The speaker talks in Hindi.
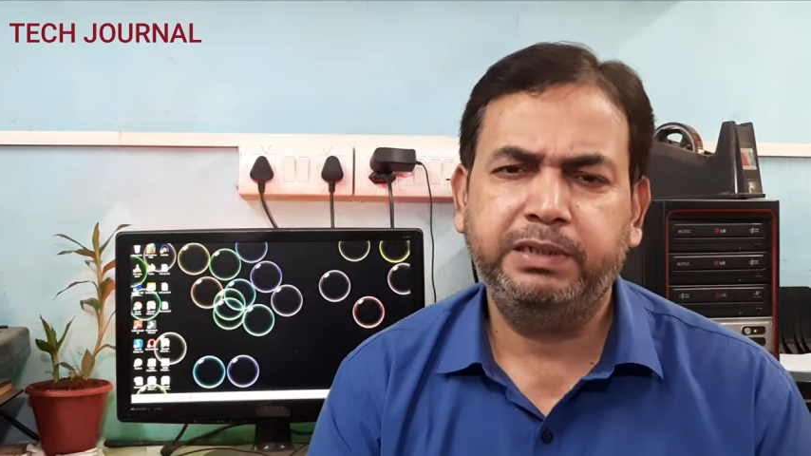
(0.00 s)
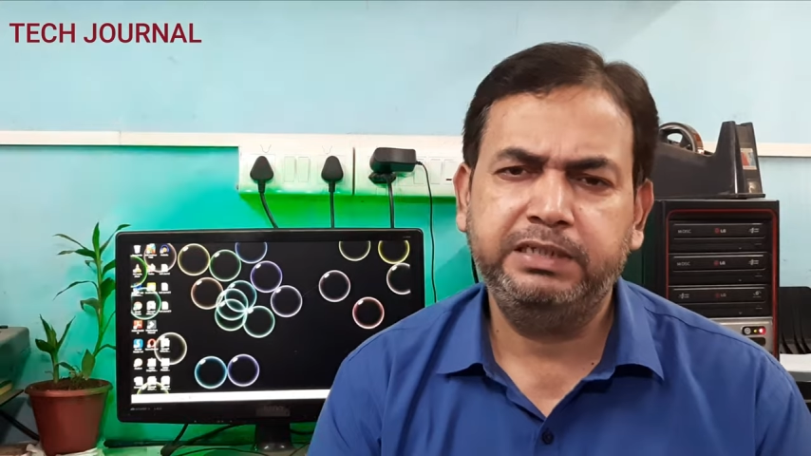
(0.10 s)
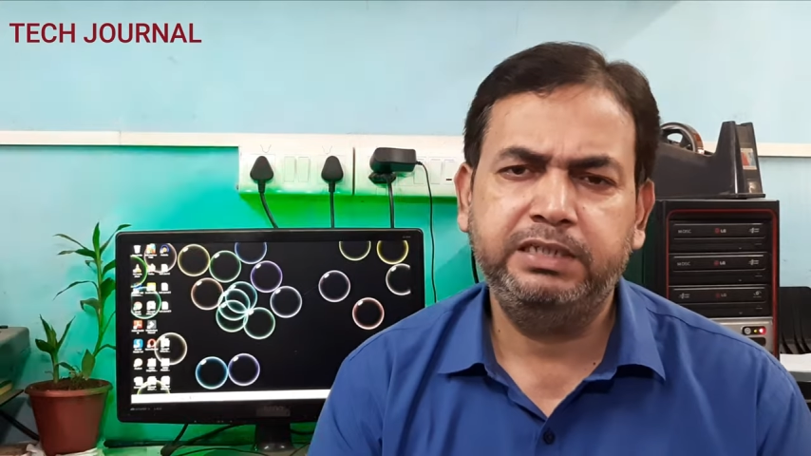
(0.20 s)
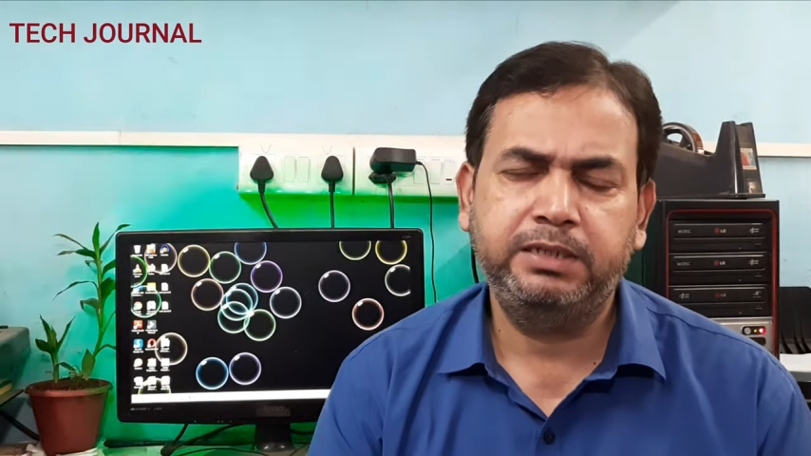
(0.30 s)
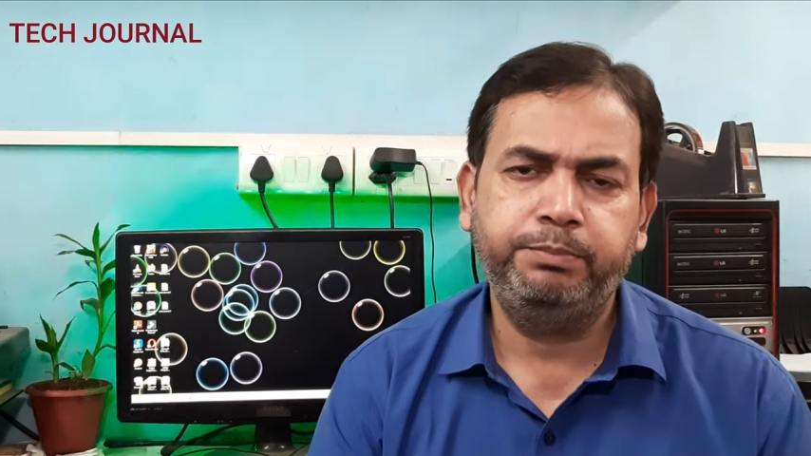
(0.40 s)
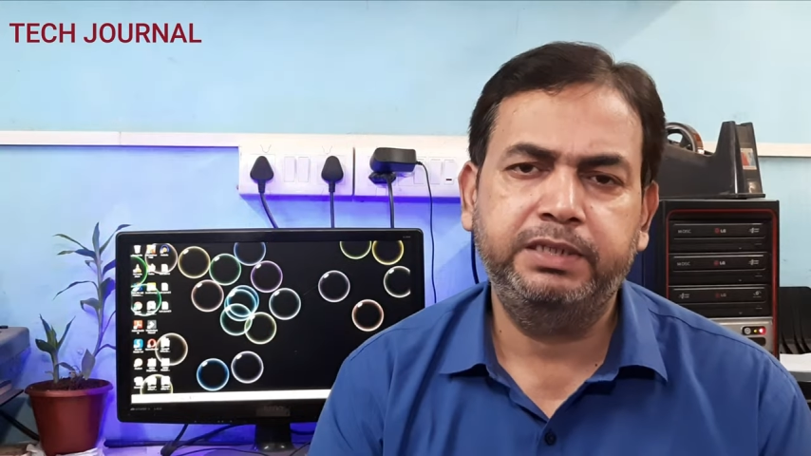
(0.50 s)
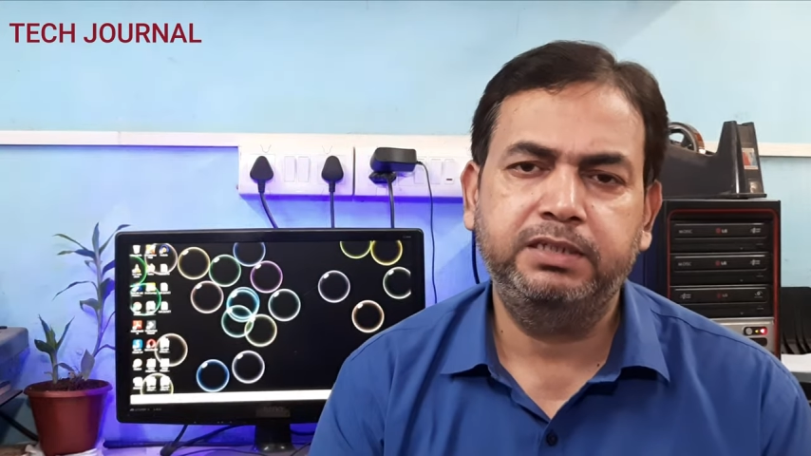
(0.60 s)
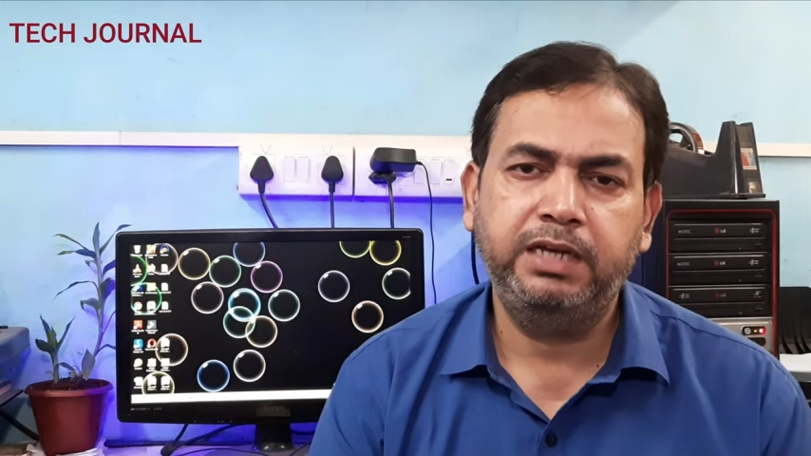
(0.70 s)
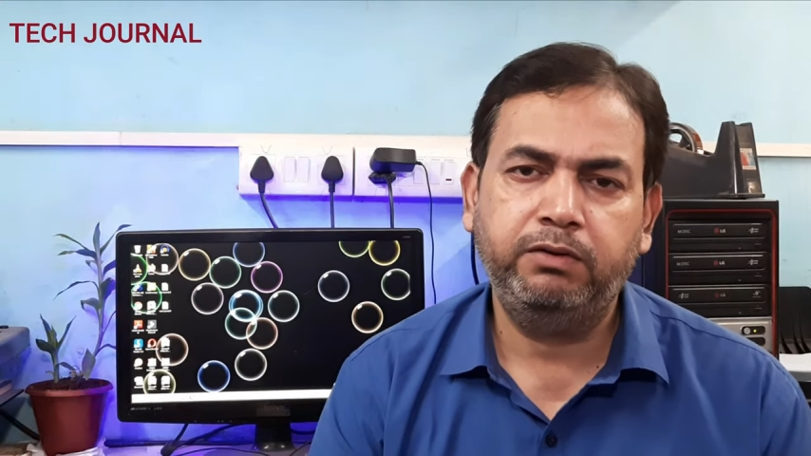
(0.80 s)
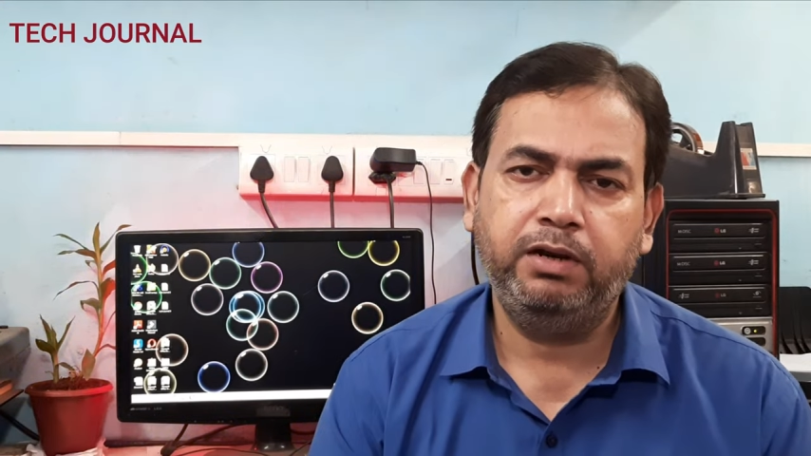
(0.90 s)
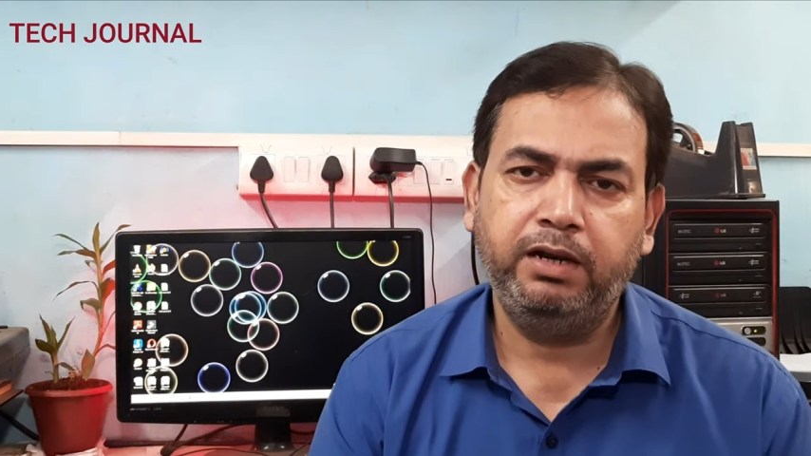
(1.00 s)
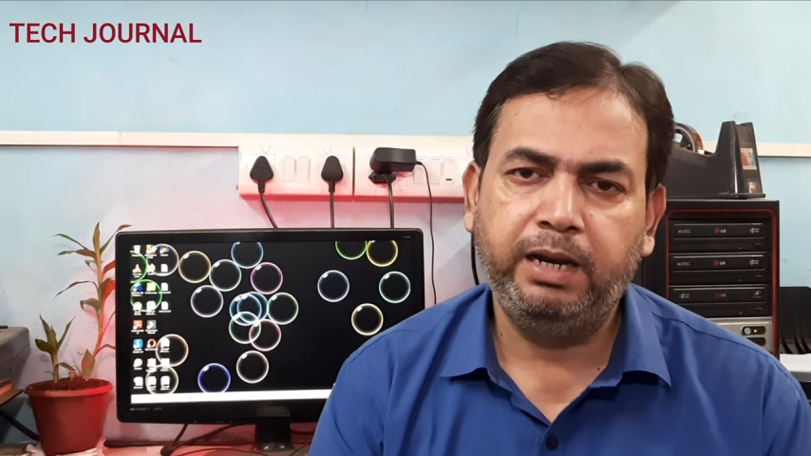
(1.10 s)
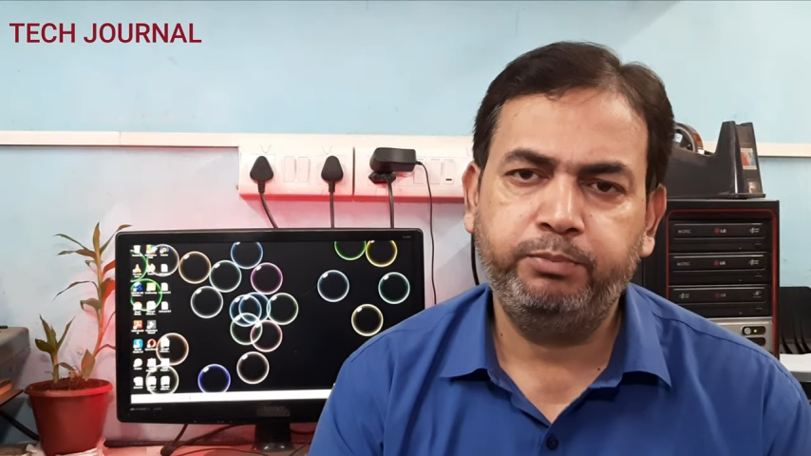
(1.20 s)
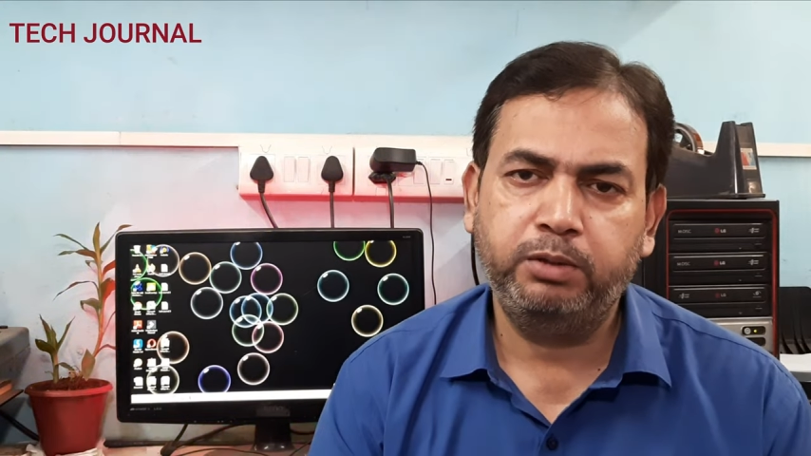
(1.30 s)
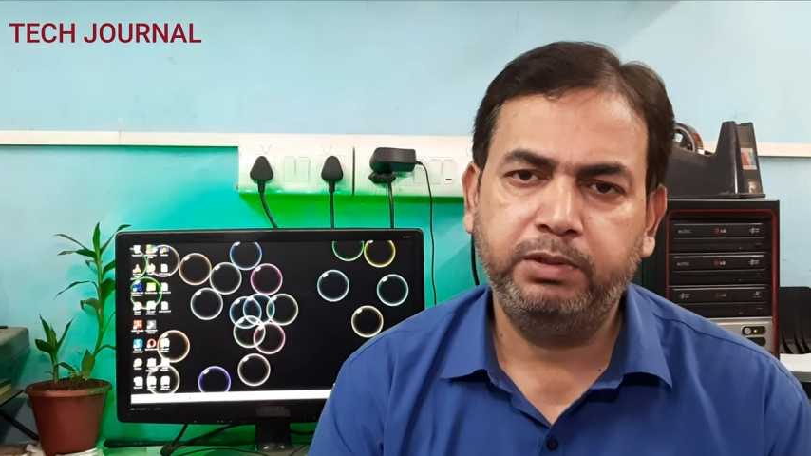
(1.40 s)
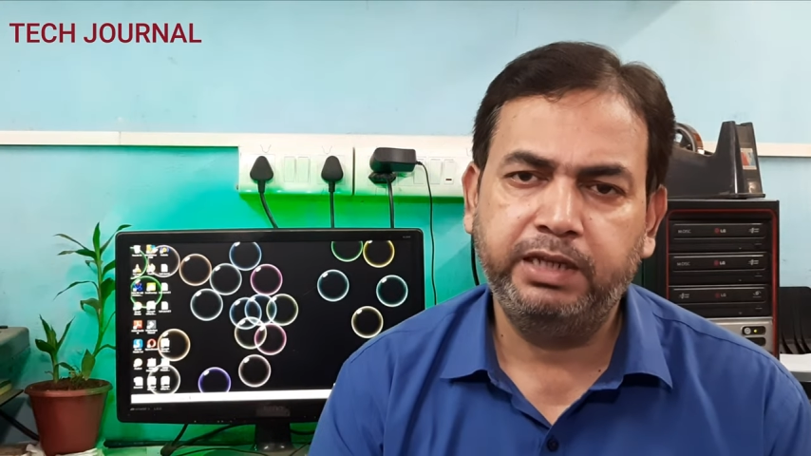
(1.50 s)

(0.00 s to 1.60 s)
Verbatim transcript: पच्चीस छब्बीस हज़ार वाला लैपटॉप